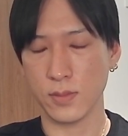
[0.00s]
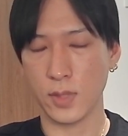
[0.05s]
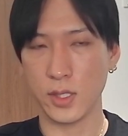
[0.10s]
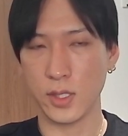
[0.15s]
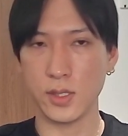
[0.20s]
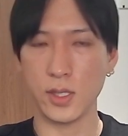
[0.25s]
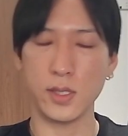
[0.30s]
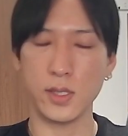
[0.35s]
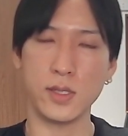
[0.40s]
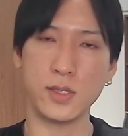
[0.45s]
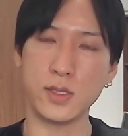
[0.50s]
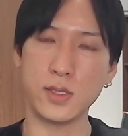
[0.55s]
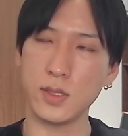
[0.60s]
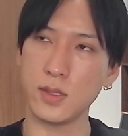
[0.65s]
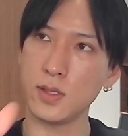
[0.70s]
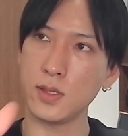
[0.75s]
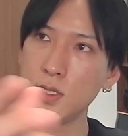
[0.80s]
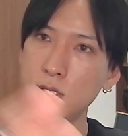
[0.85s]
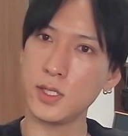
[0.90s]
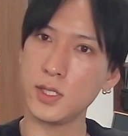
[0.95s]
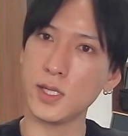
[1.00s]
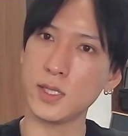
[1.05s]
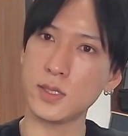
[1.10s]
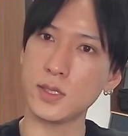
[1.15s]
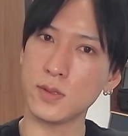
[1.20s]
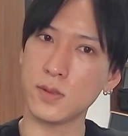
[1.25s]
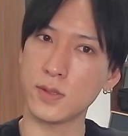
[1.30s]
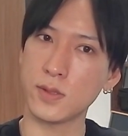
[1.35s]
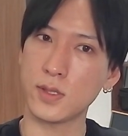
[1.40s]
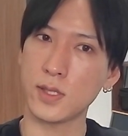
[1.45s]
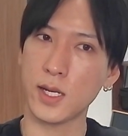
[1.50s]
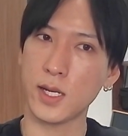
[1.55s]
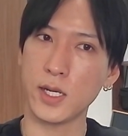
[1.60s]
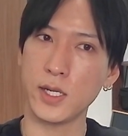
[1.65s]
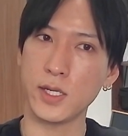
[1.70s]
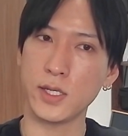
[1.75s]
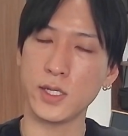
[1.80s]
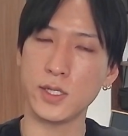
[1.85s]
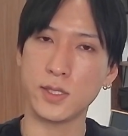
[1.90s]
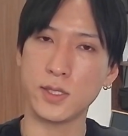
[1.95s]
1月の高値
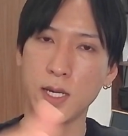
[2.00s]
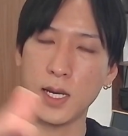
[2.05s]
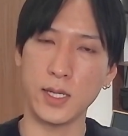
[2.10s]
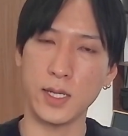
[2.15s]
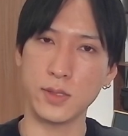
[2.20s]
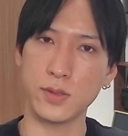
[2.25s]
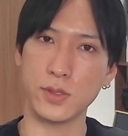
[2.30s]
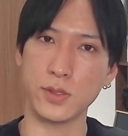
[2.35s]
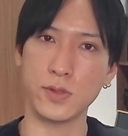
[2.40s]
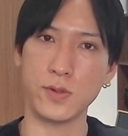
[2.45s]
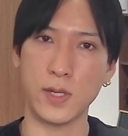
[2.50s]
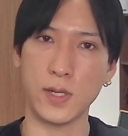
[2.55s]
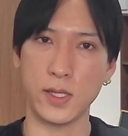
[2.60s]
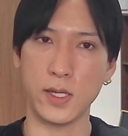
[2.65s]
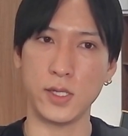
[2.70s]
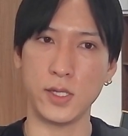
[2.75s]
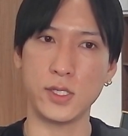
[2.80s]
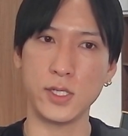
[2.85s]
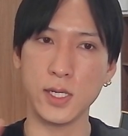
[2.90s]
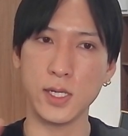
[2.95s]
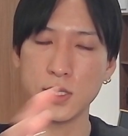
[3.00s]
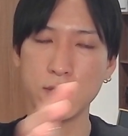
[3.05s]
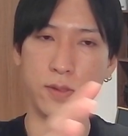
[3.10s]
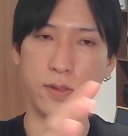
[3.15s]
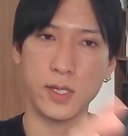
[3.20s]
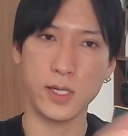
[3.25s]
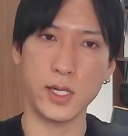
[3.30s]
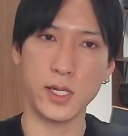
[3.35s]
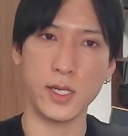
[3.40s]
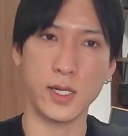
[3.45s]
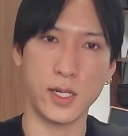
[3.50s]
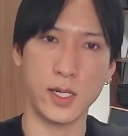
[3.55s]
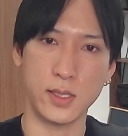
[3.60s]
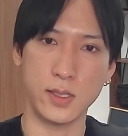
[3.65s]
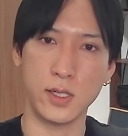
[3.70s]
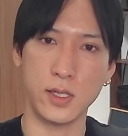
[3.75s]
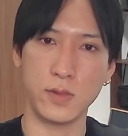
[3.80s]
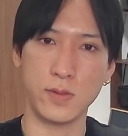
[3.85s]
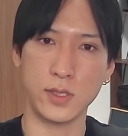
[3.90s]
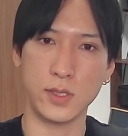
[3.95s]
期日が半年後なんで、1月の高値で買って
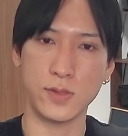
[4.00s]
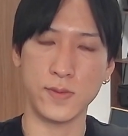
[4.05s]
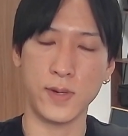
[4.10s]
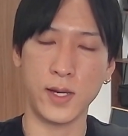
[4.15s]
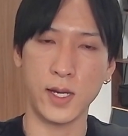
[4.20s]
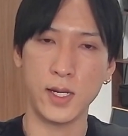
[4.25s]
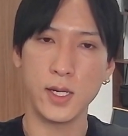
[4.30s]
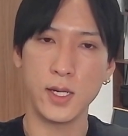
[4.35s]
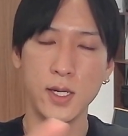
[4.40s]
る人たちは、